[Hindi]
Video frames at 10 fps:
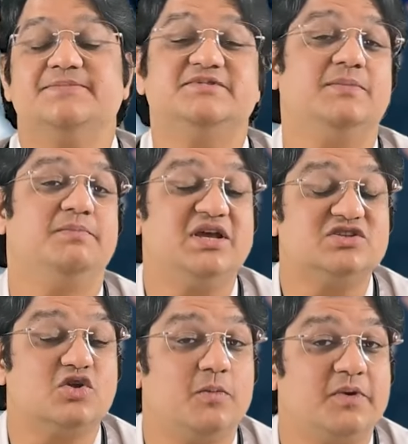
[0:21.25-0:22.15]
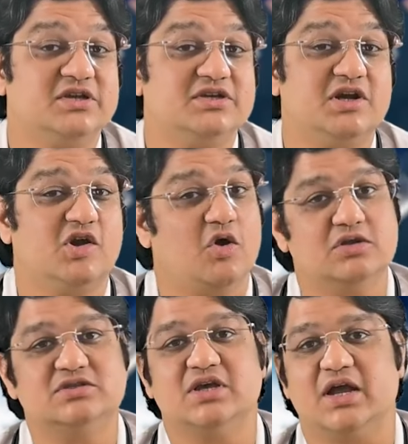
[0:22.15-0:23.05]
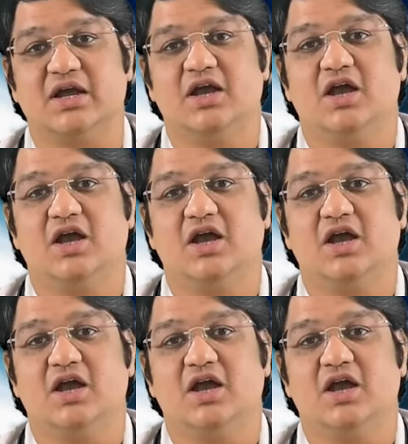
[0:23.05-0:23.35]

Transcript: सबसे बेस्ट ऑपरेशन कौन सा है